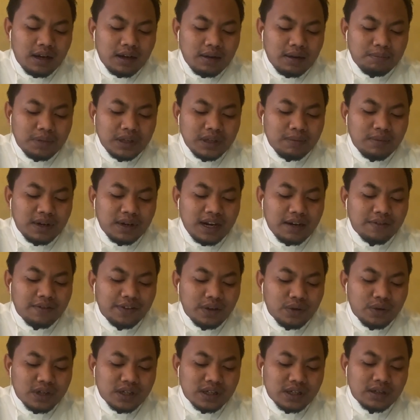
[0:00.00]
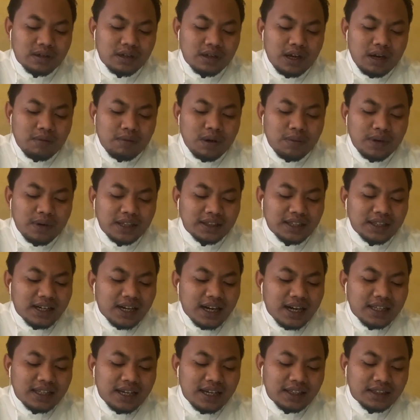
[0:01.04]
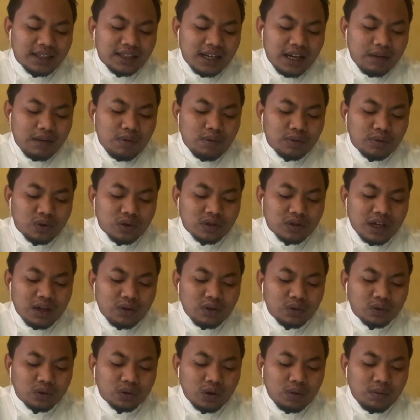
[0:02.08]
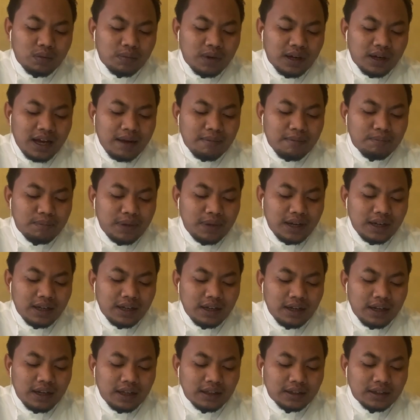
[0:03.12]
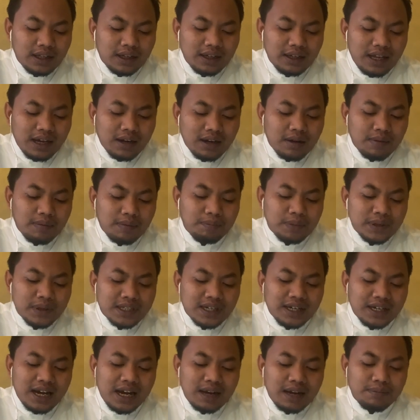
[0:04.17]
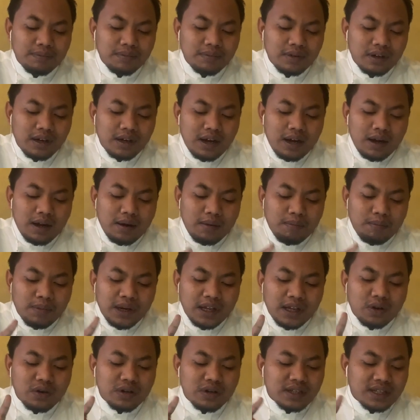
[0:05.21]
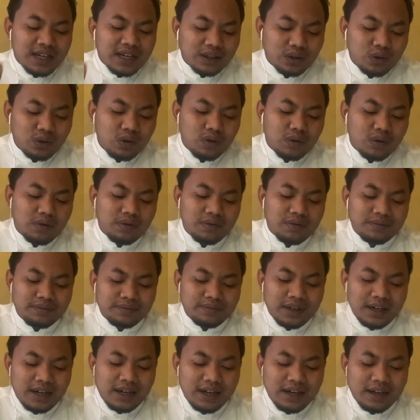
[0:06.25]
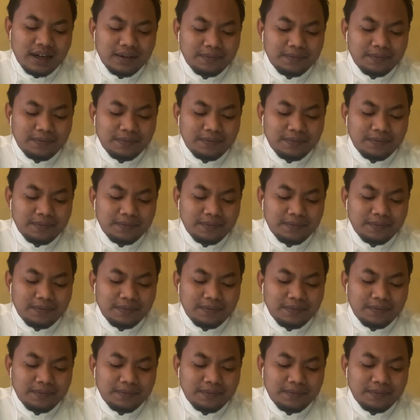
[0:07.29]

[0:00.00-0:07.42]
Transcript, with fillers: penyebaran virus. Pemerintah kerajaan telah memutuskan untuk mengambil tindak pencegahan berikut. Satu. Nah,